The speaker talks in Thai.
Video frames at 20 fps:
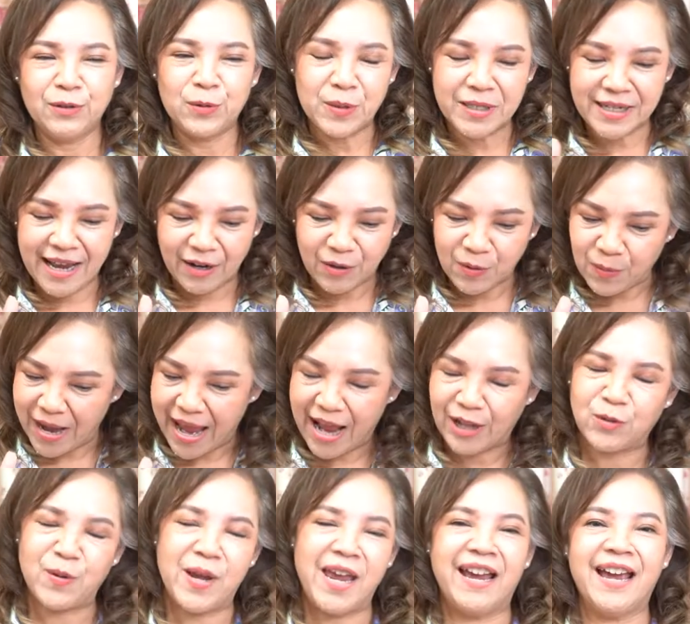รู้จักดูแล
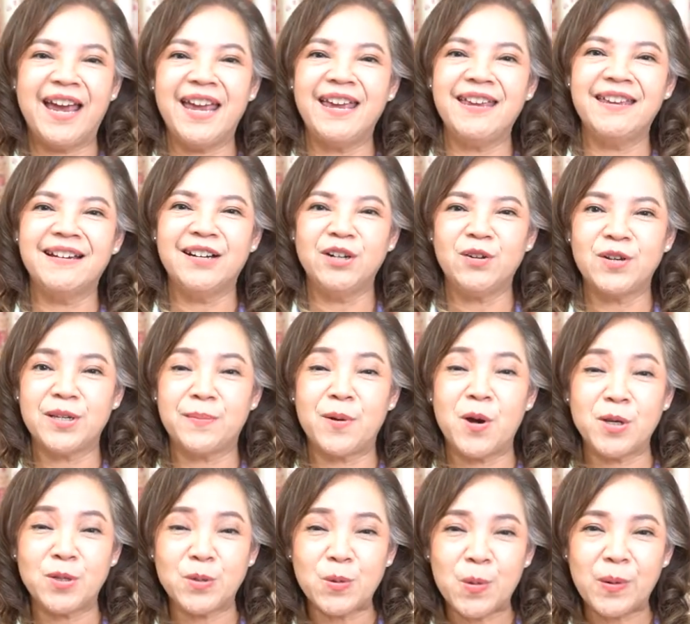ตัวเองให้เยอะโดยเฉ
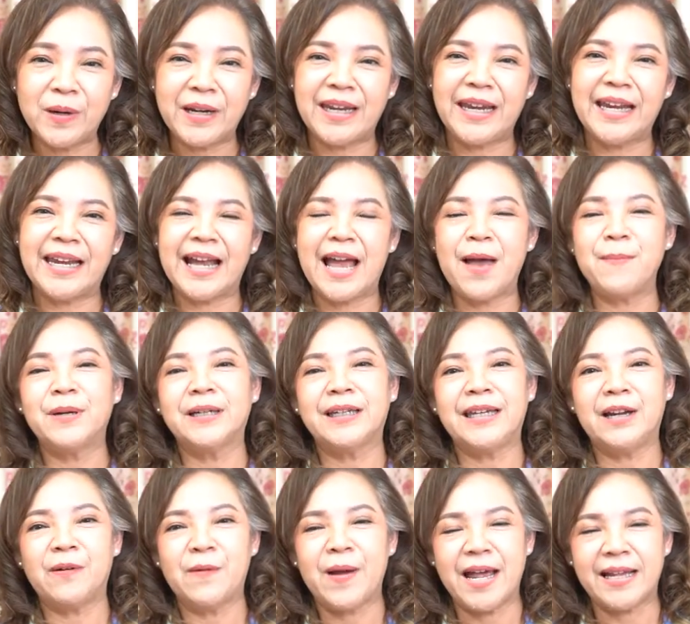พาะช่วงนี้นะคะบาง
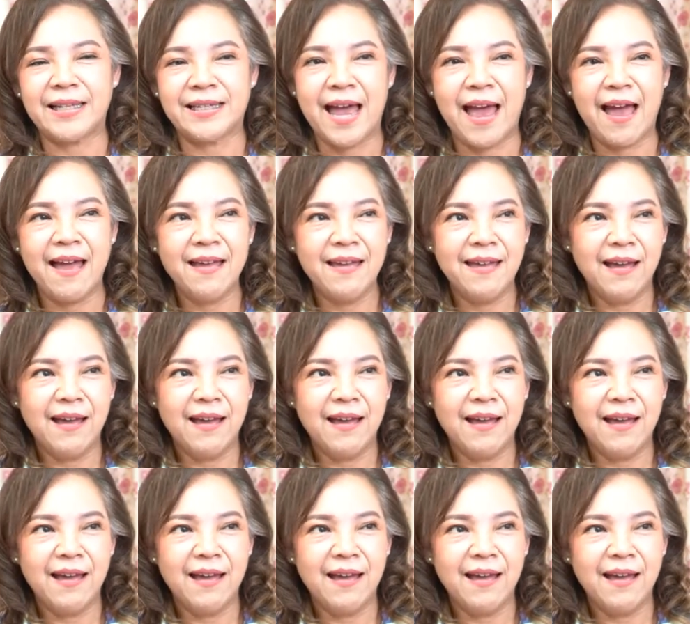ทีเราอาจจะ